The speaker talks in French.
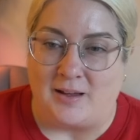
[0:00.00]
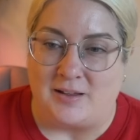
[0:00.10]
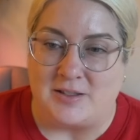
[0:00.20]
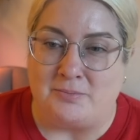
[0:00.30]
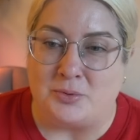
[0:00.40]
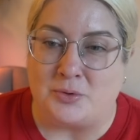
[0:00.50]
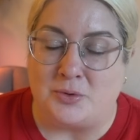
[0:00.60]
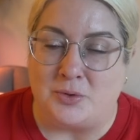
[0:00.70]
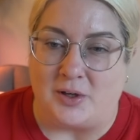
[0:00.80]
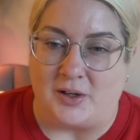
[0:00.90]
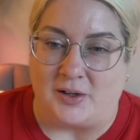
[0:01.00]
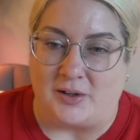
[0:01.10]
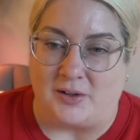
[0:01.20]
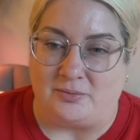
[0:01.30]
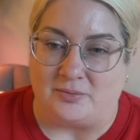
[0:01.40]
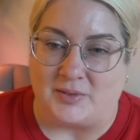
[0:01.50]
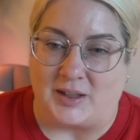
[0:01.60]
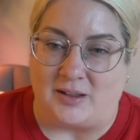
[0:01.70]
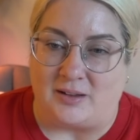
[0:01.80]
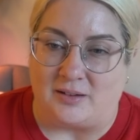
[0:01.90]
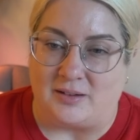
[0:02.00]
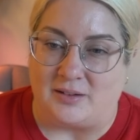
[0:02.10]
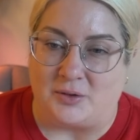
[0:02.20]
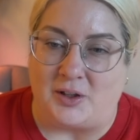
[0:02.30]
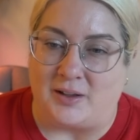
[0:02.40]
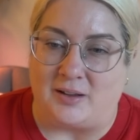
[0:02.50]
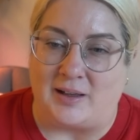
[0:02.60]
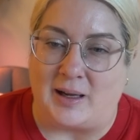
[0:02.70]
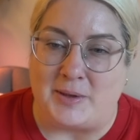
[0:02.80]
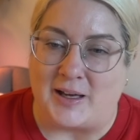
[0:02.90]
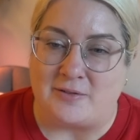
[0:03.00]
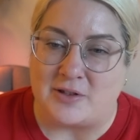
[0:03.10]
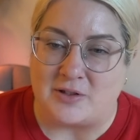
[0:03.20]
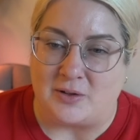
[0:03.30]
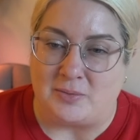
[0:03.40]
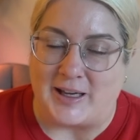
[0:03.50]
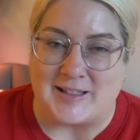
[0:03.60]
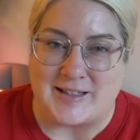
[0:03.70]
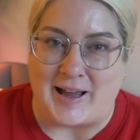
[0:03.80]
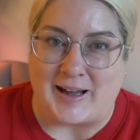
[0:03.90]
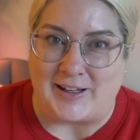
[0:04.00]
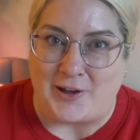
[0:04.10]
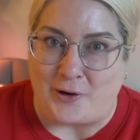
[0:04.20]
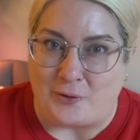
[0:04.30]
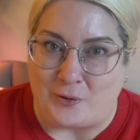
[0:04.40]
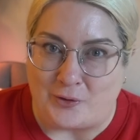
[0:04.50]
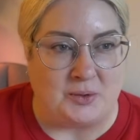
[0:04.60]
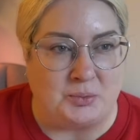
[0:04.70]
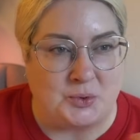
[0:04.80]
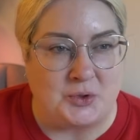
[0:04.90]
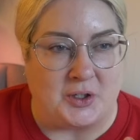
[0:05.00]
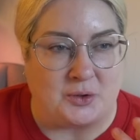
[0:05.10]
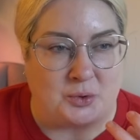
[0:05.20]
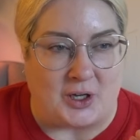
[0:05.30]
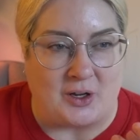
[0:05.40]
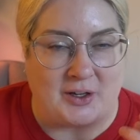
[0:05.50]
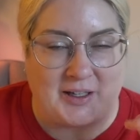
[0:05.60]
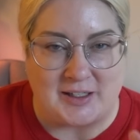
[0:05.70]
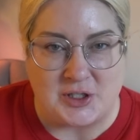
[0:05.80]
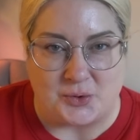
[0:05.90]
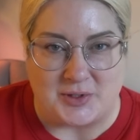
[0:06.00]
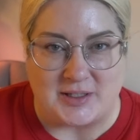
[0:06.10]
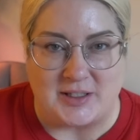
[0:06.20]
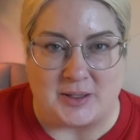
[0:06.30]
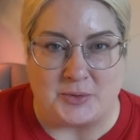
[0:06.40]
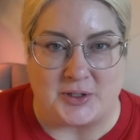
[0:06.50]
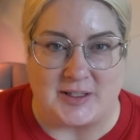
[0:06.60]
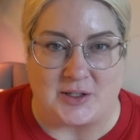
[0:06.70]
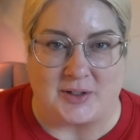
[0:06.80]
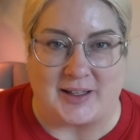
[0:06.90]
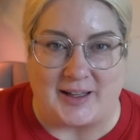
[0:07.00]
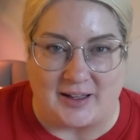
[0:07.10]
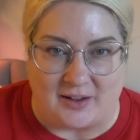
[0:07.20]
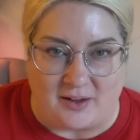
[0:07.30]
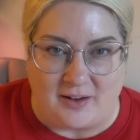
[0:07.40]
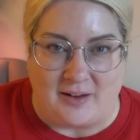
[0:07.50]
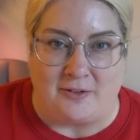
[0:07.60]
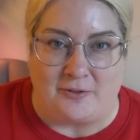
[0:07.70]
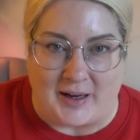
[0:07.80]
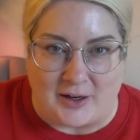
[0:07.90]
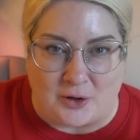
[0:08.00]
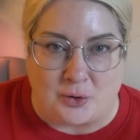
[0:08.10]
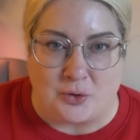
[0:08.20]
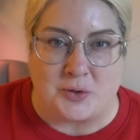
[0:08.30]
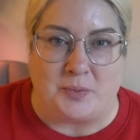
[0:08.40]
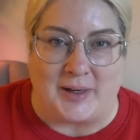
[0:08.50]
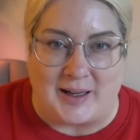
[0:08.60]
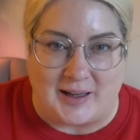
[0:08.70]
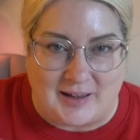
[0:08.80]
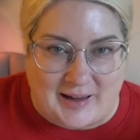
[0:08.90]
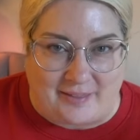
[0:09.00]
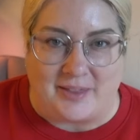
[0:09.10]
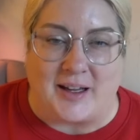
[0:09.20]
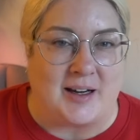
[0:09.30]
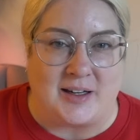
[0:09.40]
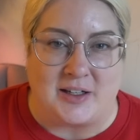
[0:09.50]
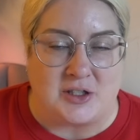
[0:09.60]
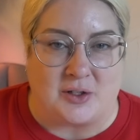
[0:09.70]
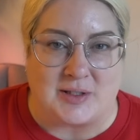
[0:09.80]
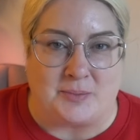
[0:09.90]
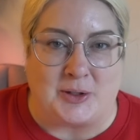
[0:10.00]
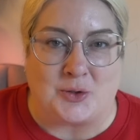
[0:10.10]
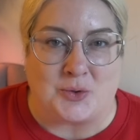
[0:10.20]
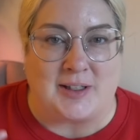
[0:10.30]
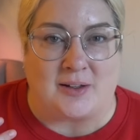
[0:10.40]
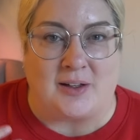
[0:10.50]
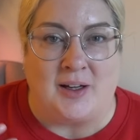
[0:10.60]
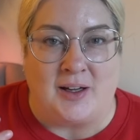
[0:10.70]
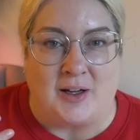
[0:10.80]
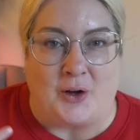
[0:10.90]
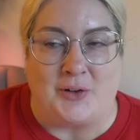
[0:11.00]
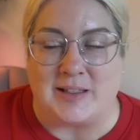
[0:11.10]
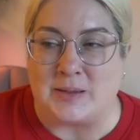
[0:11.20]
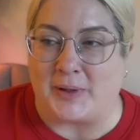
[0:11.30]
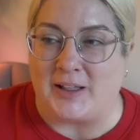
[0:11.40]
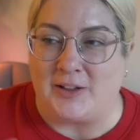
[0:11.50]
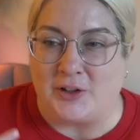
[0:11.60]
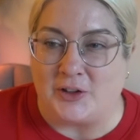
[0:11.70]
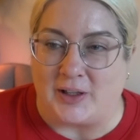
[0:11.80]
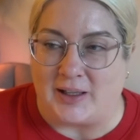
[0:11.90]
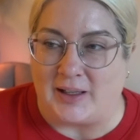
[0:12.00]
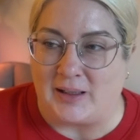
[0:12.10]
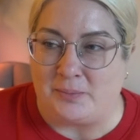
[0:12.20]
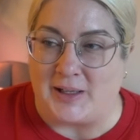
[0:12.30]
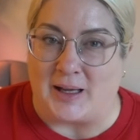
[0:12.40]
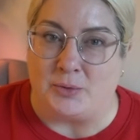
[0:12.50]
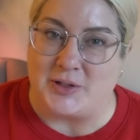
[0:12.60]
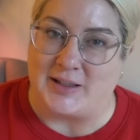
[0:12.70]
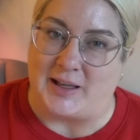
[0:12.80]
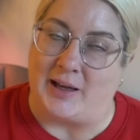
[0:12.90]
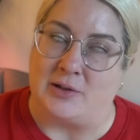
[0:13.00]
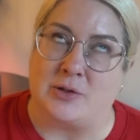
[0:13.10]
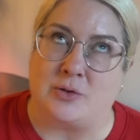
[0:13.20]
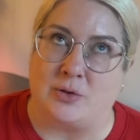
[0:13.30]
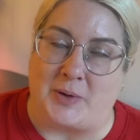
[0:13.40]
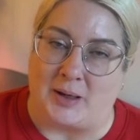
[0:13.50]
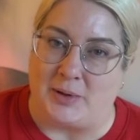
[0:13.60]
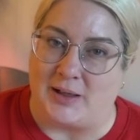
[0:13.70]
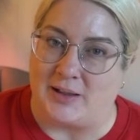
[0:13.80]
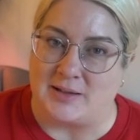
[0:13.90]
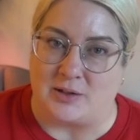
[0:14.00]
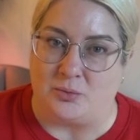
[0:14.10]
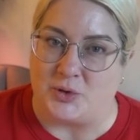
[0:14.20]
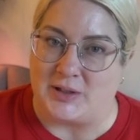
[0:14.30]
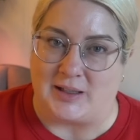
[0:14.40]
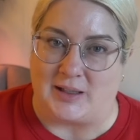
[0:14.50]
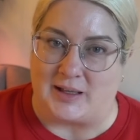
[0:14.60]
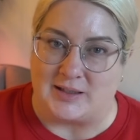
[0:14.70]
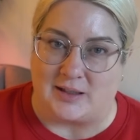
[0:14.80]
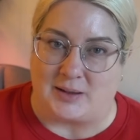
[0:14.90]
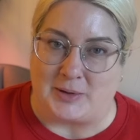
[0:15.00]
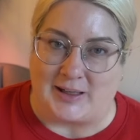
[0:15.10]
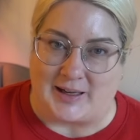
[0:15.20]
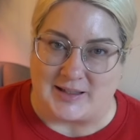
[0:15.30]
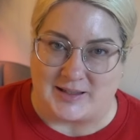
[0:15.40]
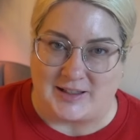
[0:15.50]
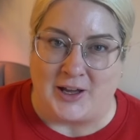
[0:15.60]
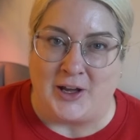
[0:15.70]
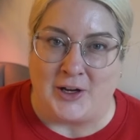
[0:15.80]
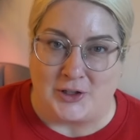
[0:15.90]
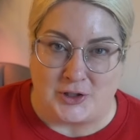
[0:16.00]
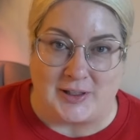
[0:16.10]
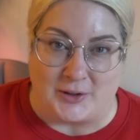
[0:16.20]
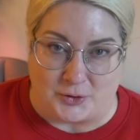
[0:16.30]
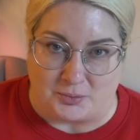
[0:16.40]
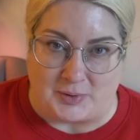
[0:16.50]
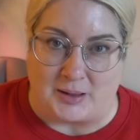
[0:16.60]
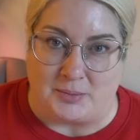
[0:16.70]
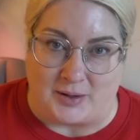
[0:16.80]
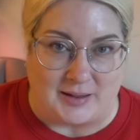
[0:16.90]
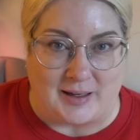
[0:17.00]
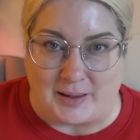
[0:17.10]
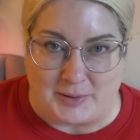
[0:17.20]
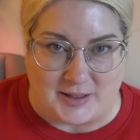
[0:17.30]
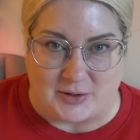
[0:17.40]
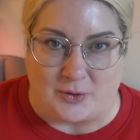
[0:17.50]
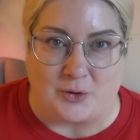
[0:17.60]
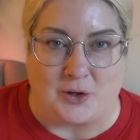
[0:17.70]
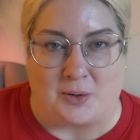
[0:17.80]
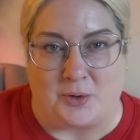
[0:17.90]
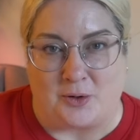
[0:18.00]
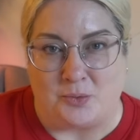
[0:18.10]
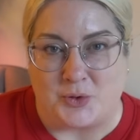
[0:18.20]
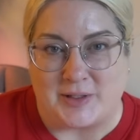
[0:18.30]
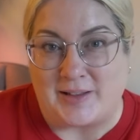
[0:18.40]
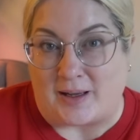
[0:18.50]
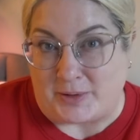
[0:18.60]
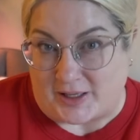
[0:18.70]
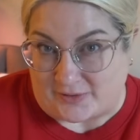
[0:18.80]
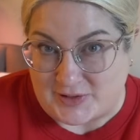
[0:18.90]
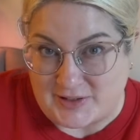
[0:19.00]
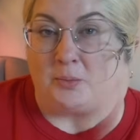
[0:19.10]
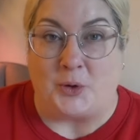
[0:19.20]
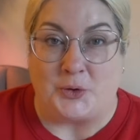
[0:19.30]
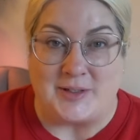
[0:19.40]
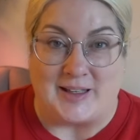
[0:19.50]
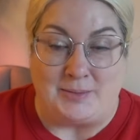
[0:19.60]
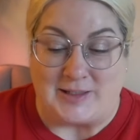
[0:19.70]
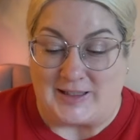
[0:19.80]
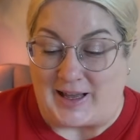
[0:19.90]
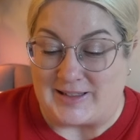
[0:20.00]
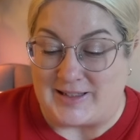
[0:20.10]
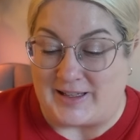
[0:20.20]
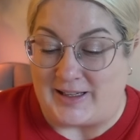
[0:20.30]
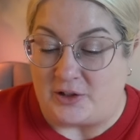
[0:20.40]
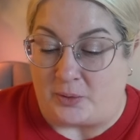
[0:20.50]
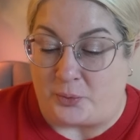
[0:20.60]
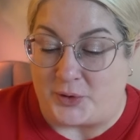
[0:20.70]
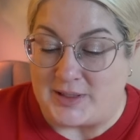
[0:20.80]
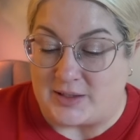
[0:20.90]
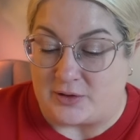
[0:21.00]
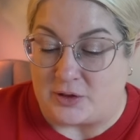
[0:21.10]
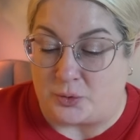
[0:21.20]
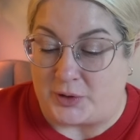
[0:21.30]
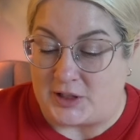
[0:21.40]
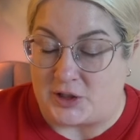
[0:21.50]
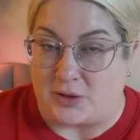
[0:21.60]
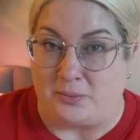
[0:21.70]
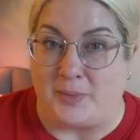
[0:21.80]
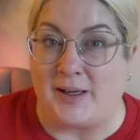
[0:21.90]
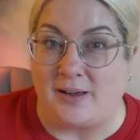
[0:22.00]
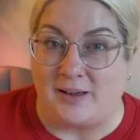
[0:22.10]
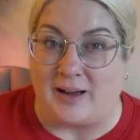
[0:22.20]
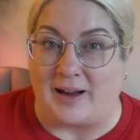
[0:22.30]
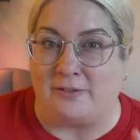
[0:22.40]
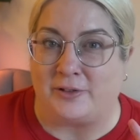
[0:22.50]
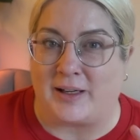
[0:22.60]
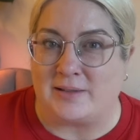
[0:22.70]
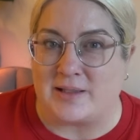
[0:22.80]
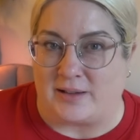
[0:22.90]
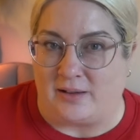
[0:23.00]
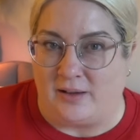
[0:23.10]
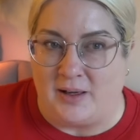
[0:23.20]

J'aime beaucoup euh, euh, toute l'ambiance de magasin à rayons. Il y a beaucoup de couleurs riches aussi. J'aime ça que ça soit très vert, rouge, blanc, la neige. Donc, ça met tout de suite dans un esprit de Noël, puis la musique est super belle, c'est une musique qui est instantanément classique. Je l'écoute même dans la maison comme musique d'ambiance. Mon deuxième, c'est la série de Princess Switch, mais en français.